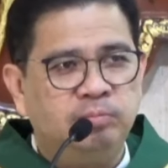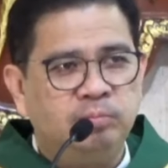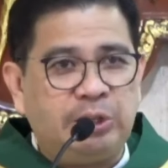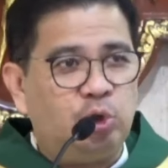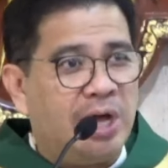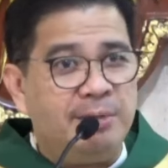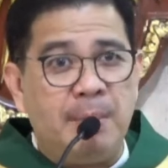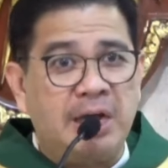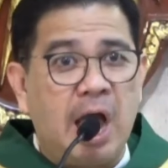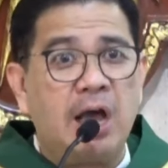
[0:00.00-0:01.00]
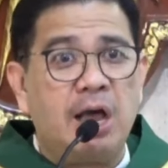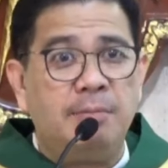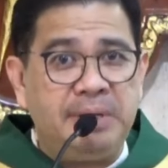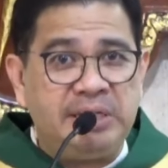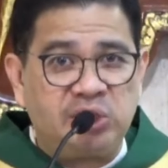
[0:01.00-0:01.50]
ito ay
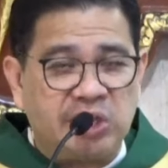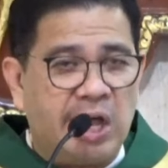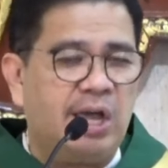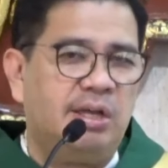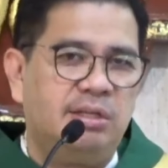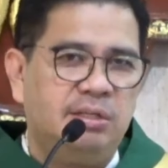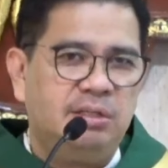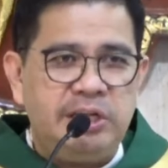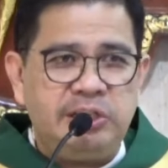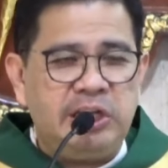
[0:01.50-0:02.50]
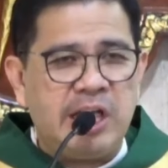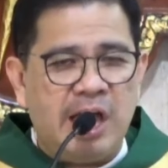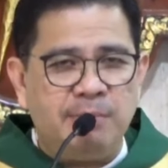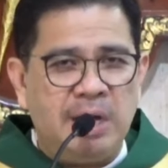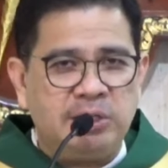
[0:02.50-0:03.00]
magkakabisa hindi
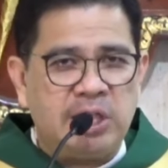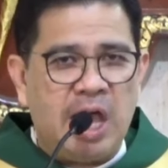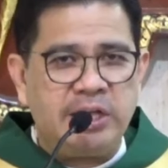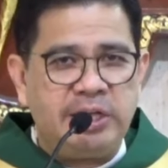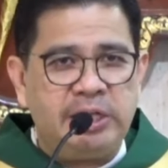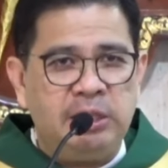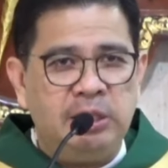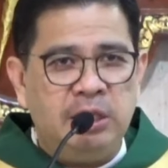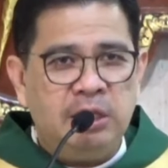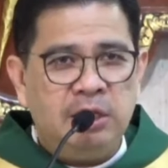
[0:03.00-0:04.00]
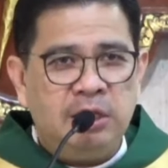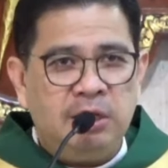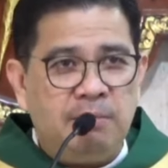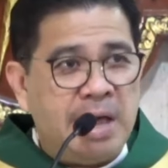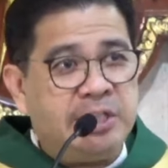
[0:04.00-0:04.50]
lamang dahil
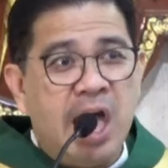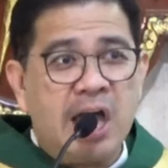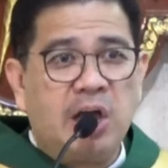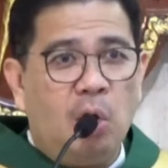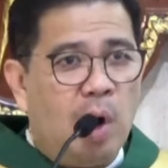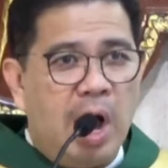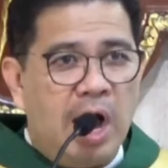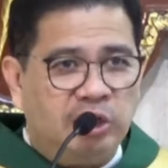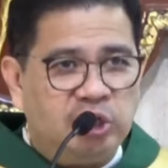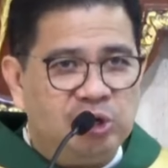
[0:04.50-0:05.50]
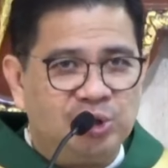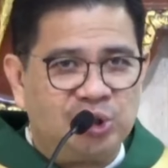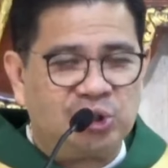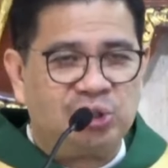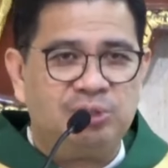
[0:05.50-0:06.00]
may nagawa ang
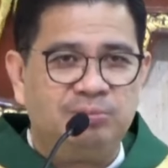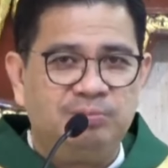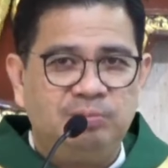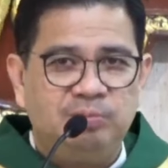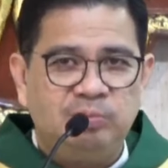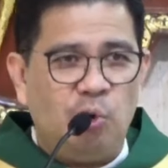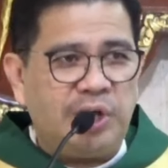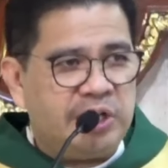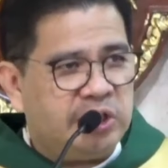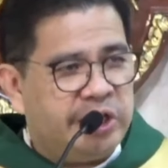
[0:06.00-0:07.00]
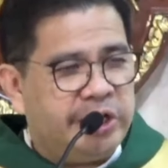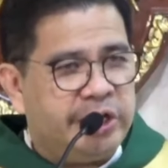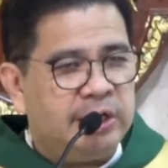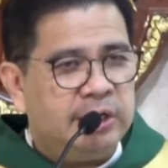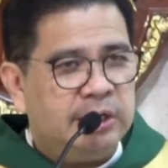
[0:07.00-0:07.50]
Diyos, kung hindi